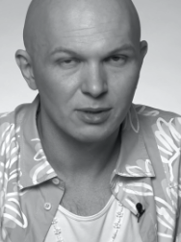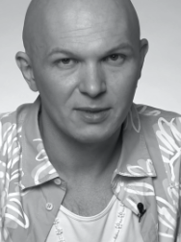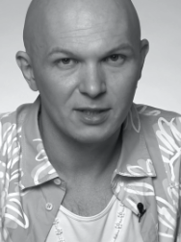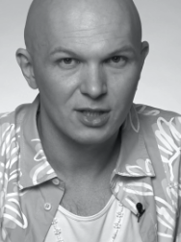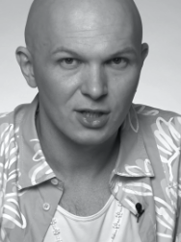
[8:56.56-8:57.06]

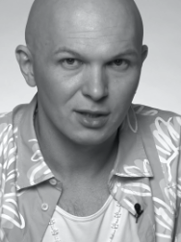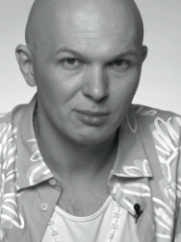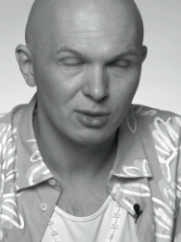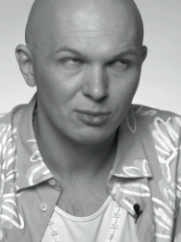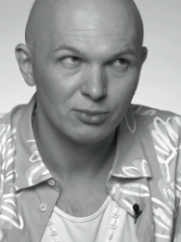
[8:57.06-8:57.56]
распродажи как
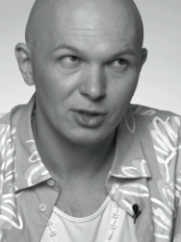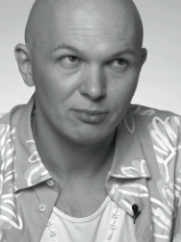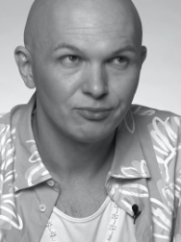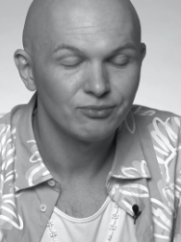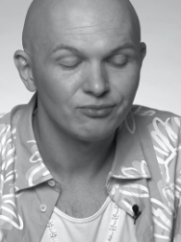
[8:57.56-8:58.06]
минимум
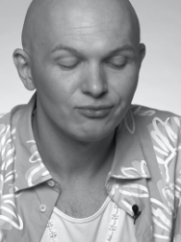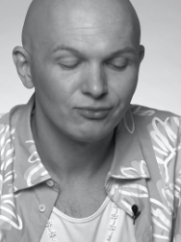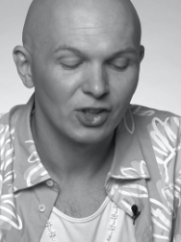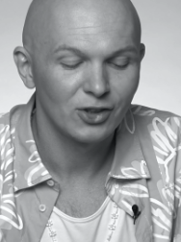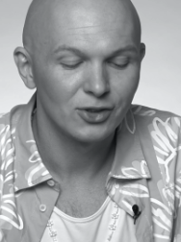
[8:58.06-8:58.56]
там
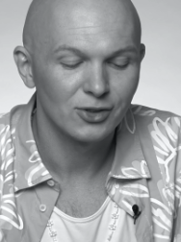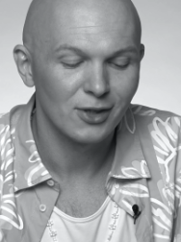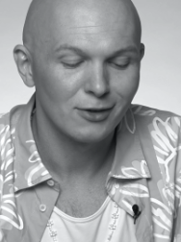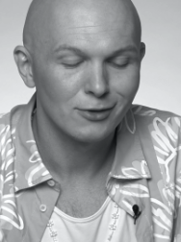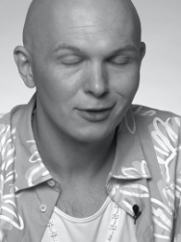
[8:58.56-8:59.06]
такие,
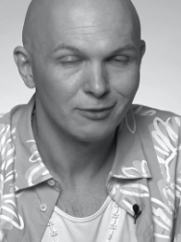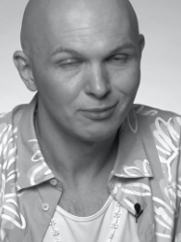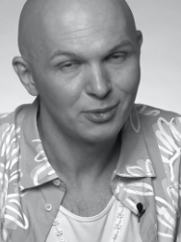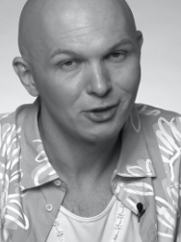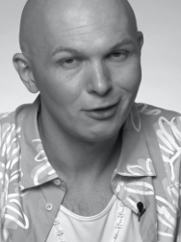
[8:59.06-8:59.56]
знаете ли,
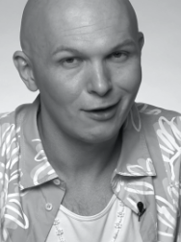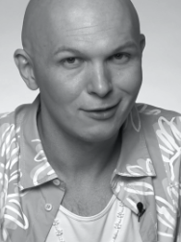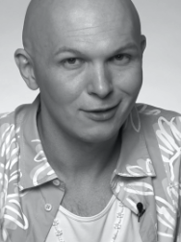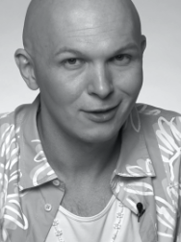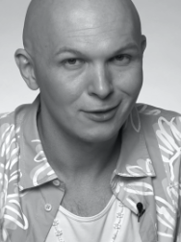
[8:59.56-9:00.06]

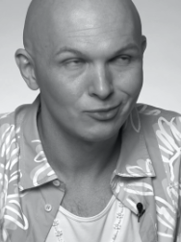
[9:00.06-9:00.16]
приятные.